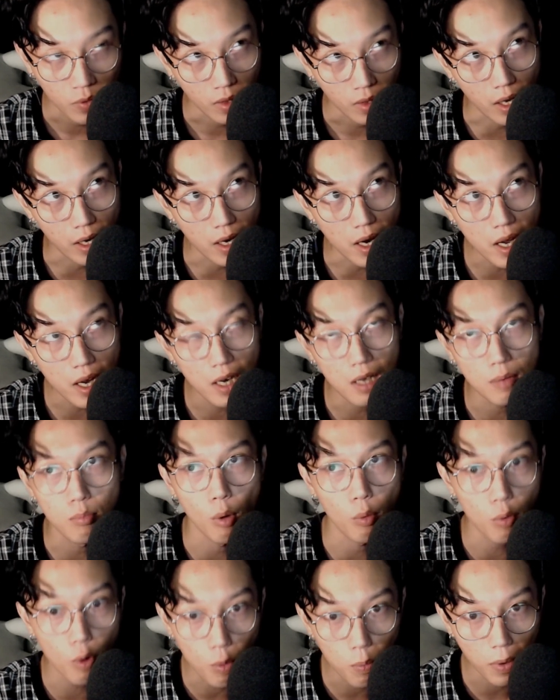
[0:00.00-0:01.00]
Thì đi được
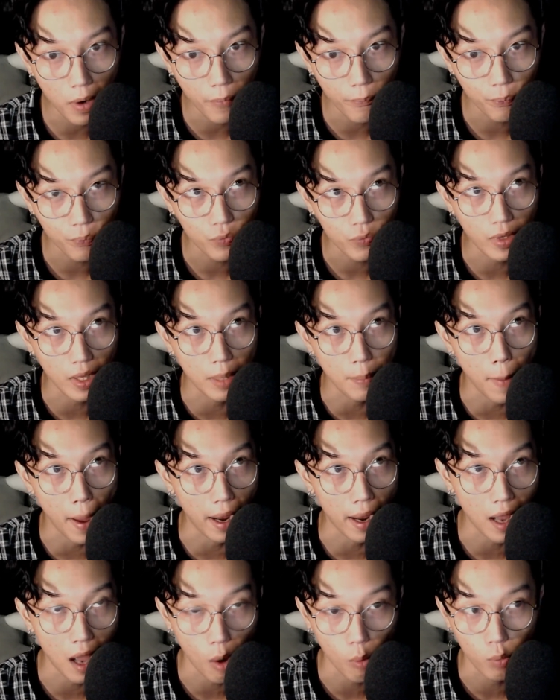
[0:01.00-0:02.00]
một lúc á, thì
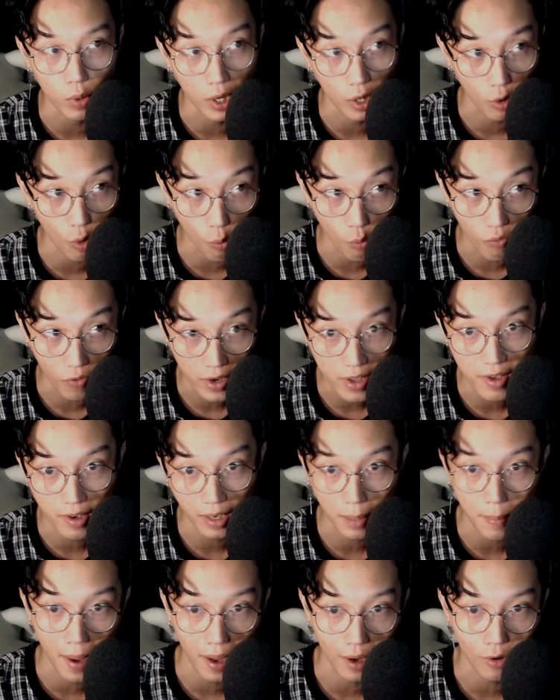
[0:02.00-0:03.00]
bạn Hồng này cùng với những
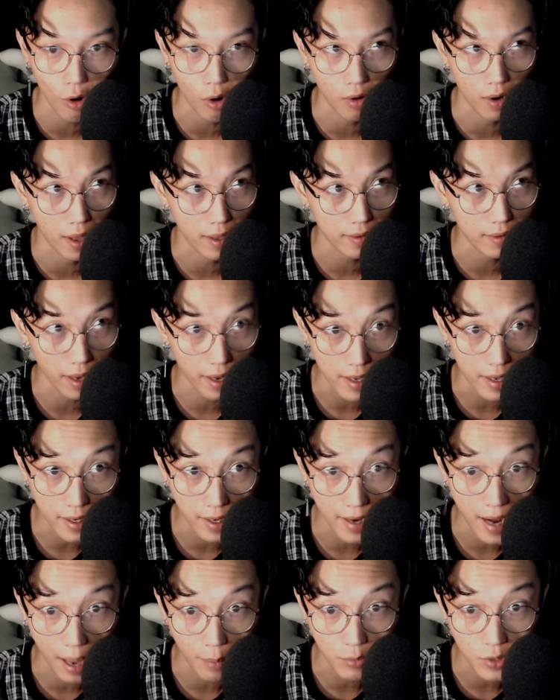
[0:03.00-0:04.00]
cái bạn còn lại thấy
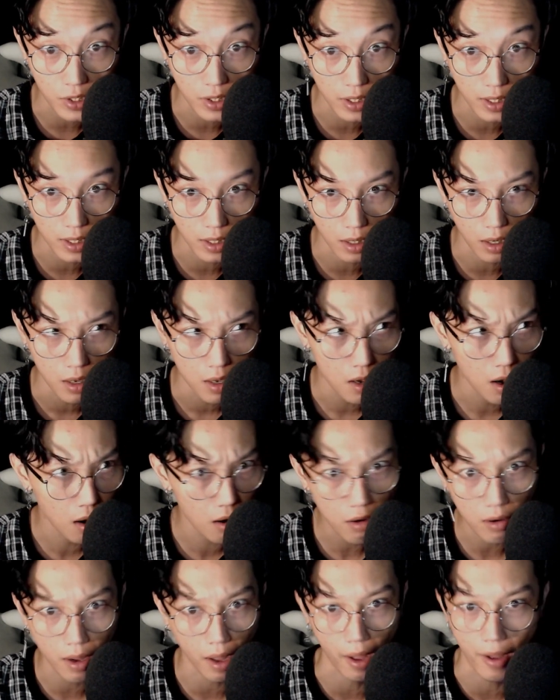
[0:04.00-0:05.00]
cái đám trên kia á,
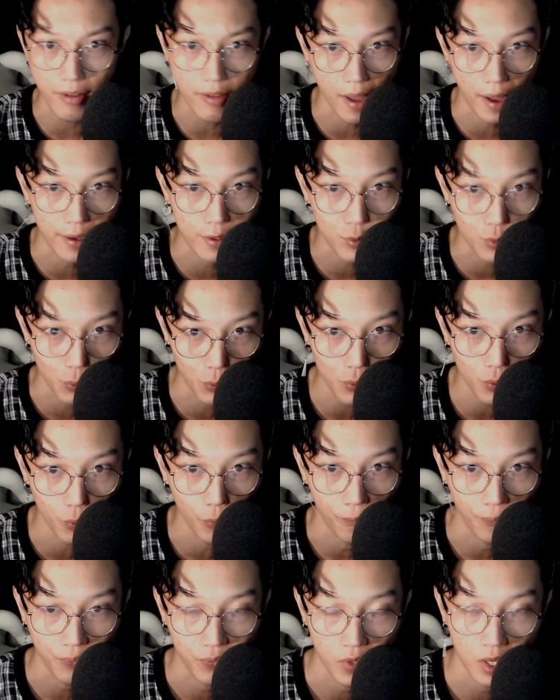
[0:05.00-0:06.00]
hớt hải chạy xuống luôn.
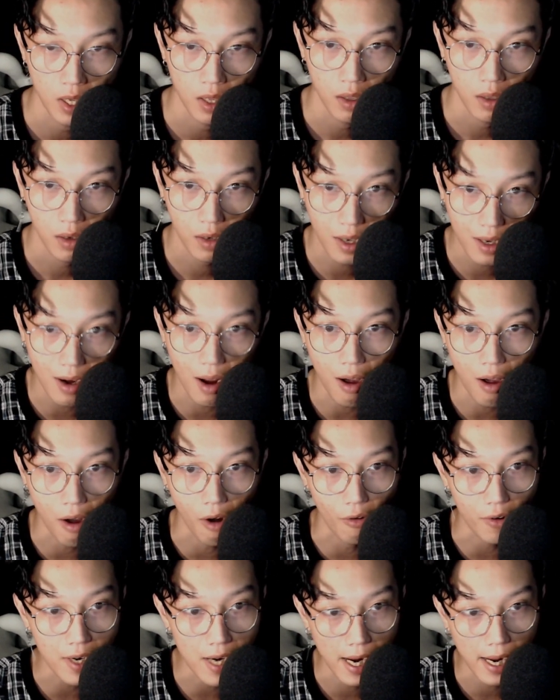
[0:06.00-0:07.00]
Khi đó
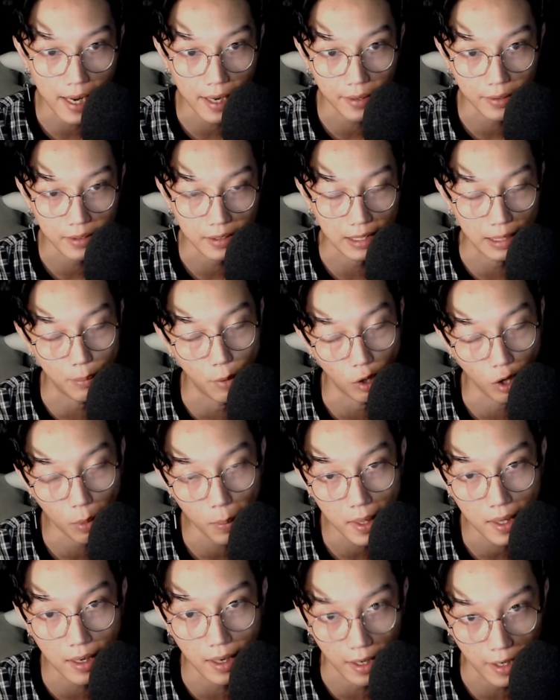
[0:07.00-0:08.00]
hỏi ra thì bọn nó
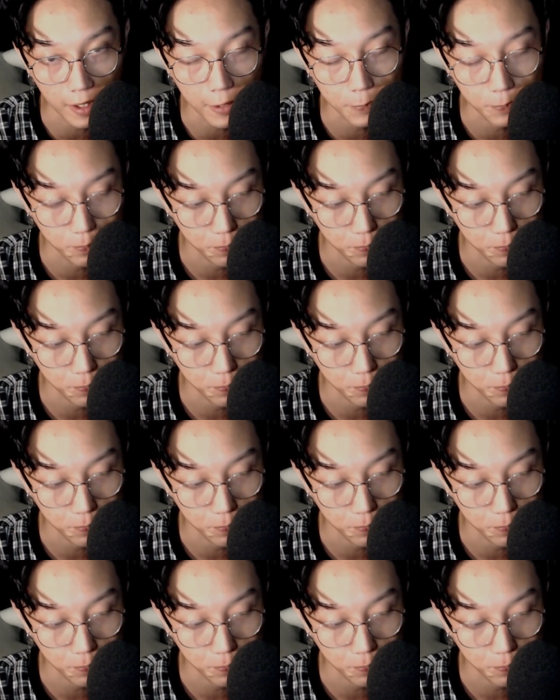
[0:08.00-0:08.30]
mới kể